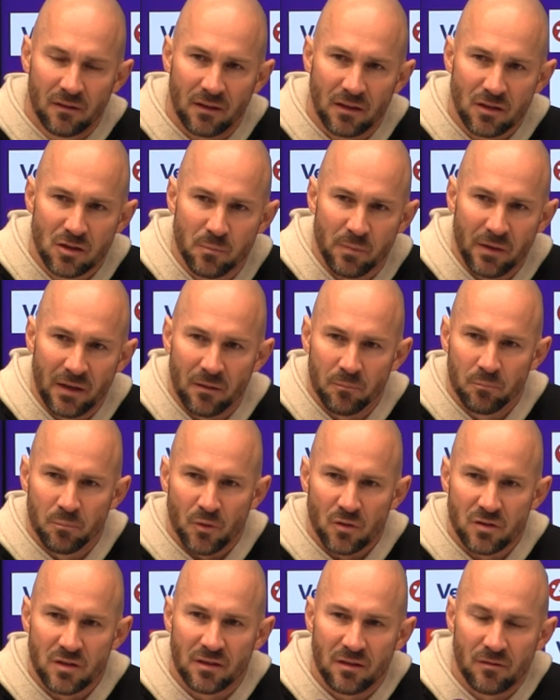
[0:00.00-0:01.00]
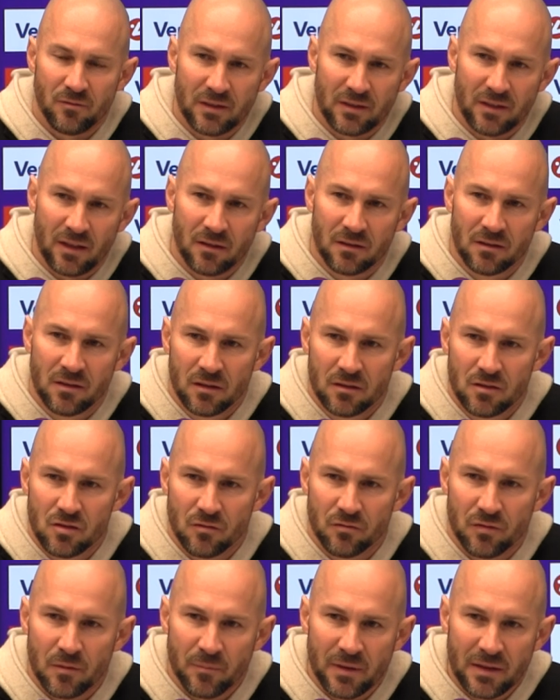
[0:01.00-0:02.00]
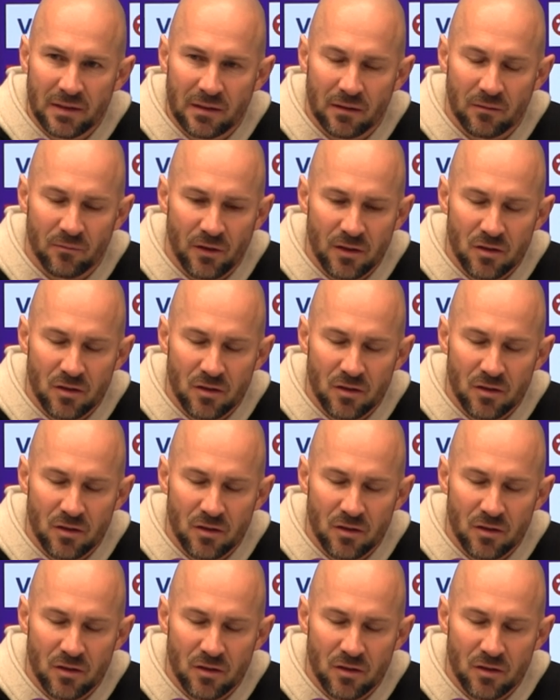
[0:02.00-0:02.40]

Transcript: den Spielern Positivität zu vermitteln,